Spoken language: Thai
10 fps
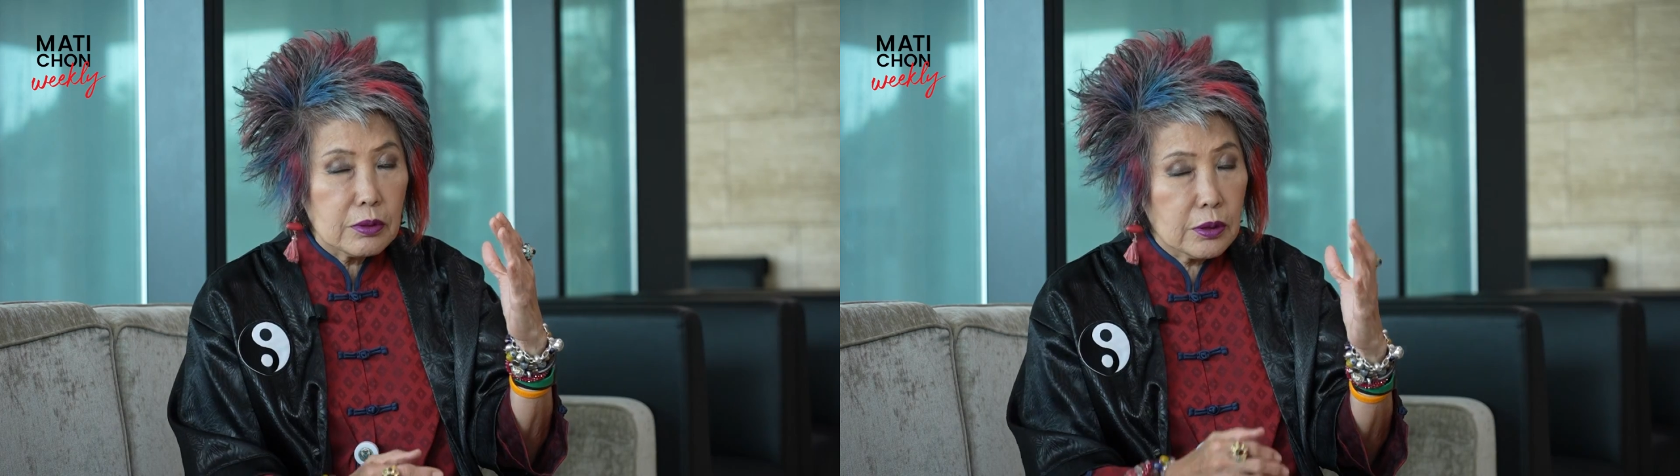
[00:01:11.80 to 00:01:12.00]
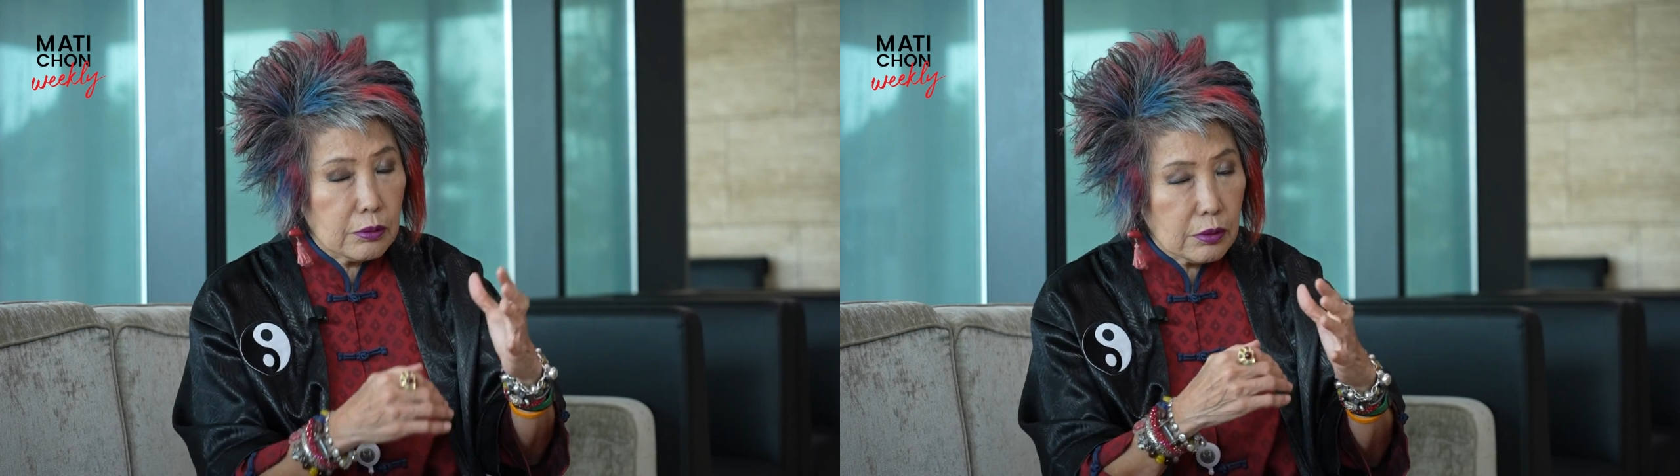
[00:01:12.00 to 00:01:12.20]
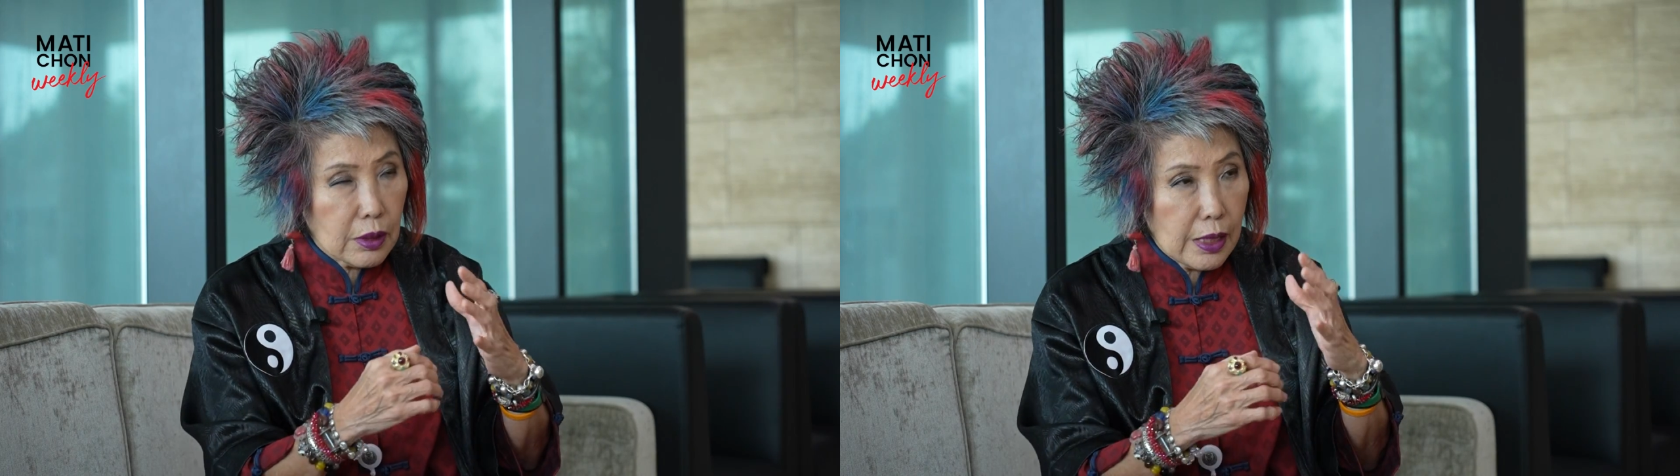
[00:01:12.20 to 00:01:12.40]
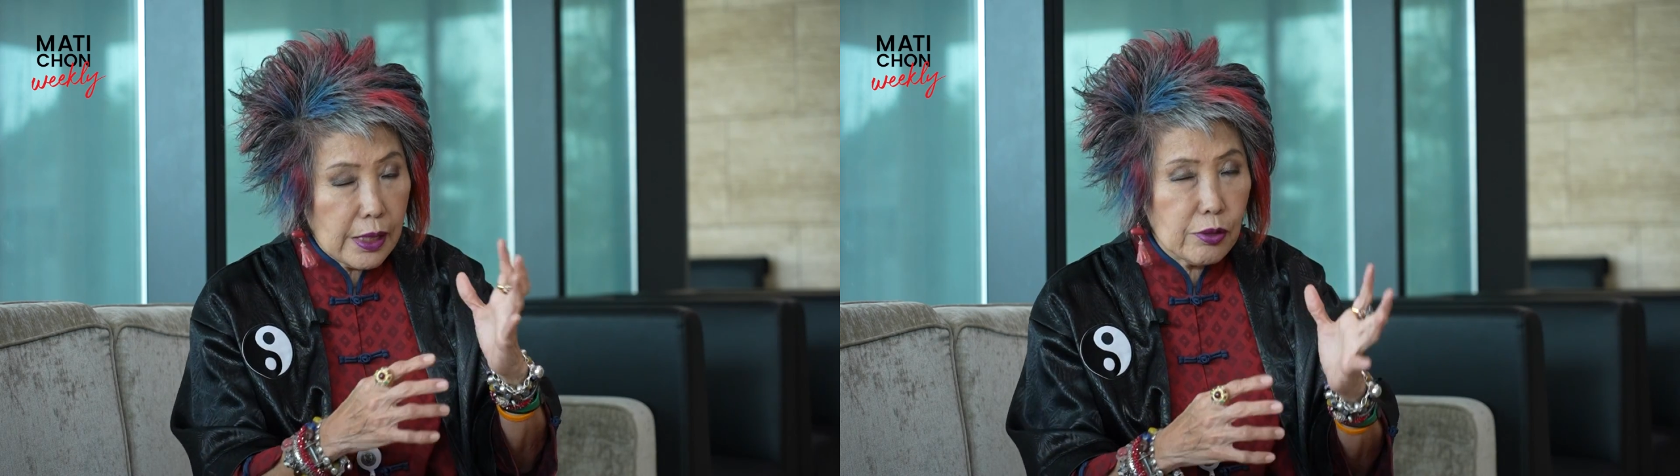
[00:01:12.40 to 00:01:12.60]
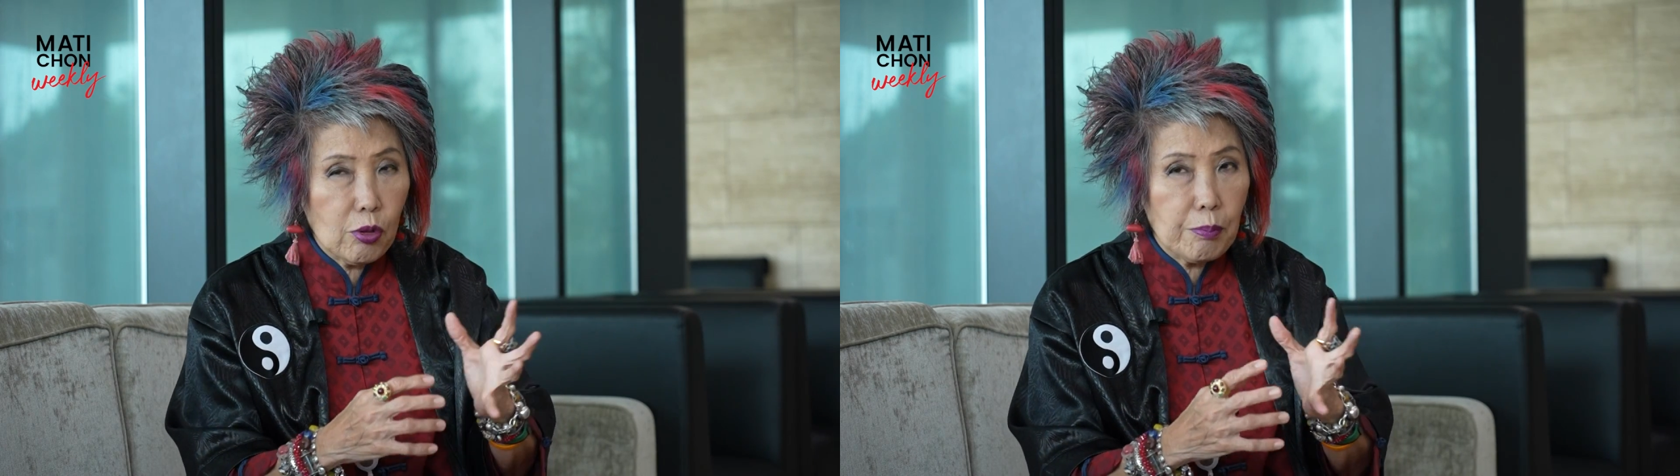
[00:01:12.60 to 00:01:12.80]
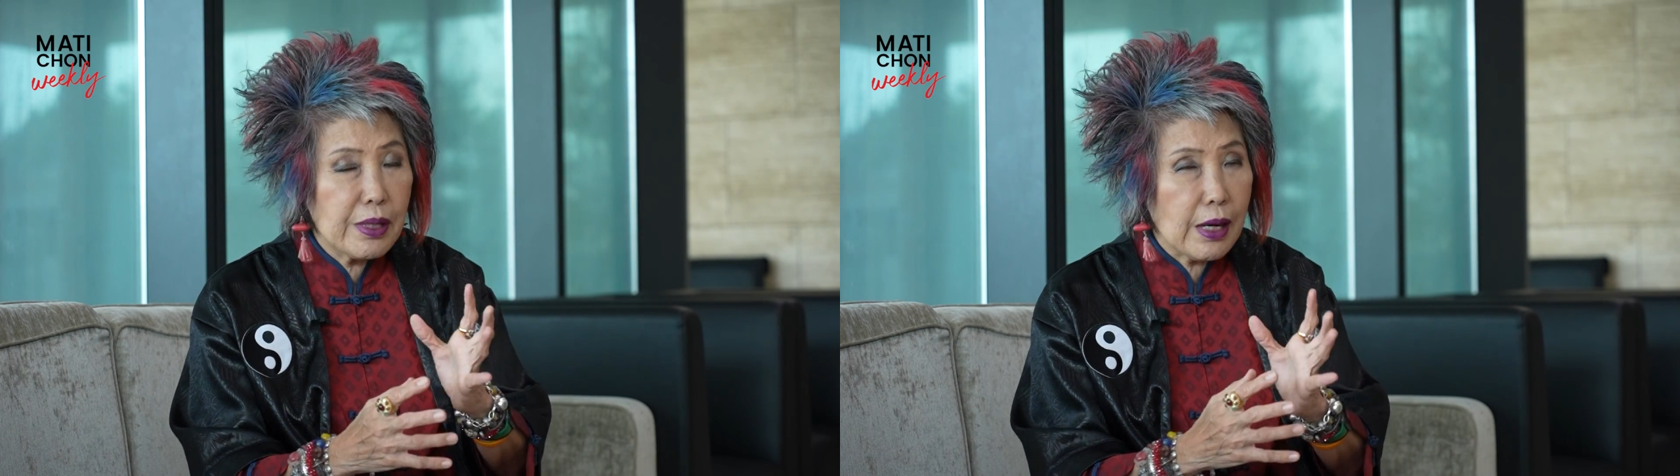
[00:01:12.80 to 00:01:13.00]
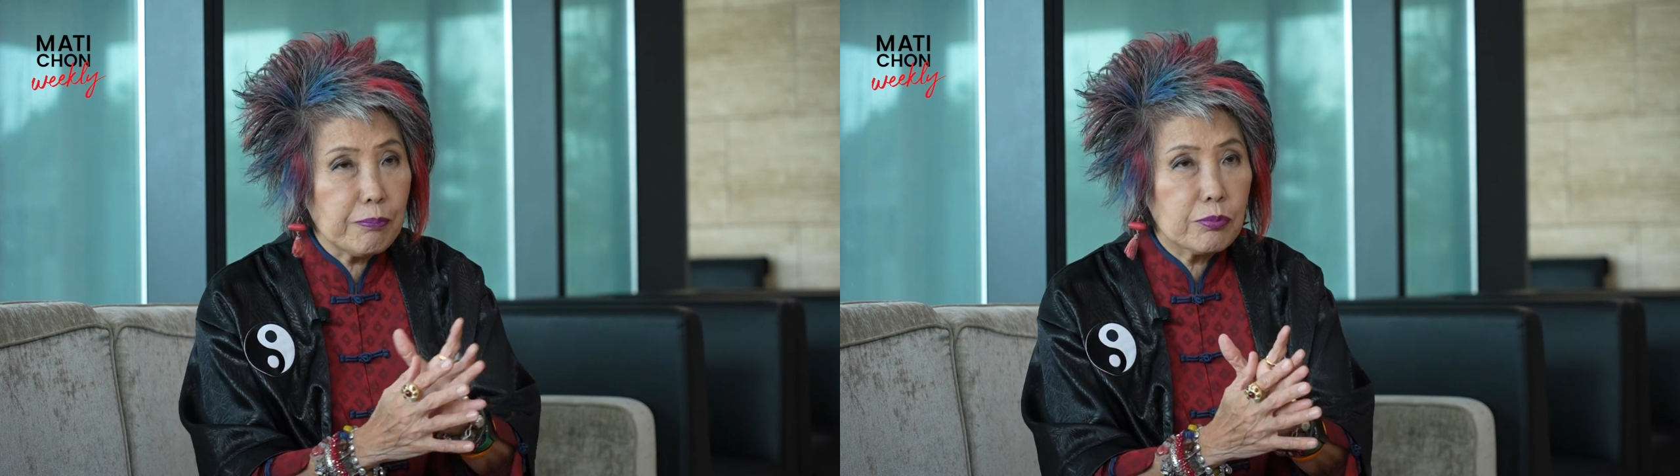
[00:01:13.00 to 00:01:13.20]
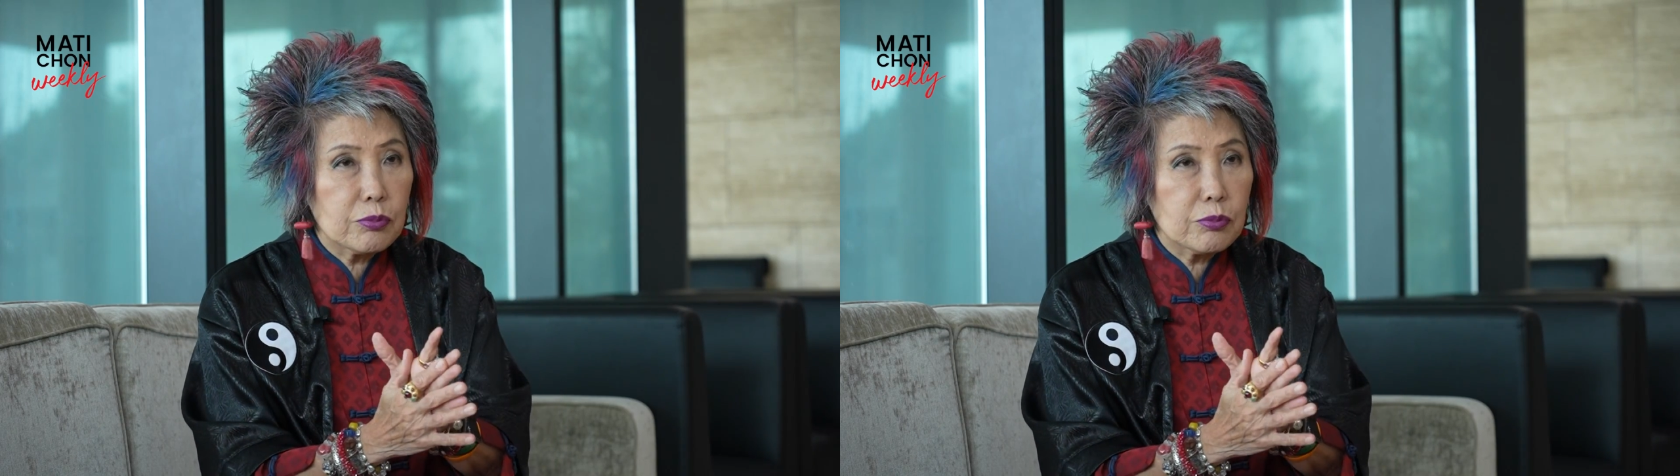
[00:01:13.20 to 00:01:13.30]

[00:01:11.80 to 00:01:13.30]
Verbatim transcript: ซึ่งถ้านายกไม่รับ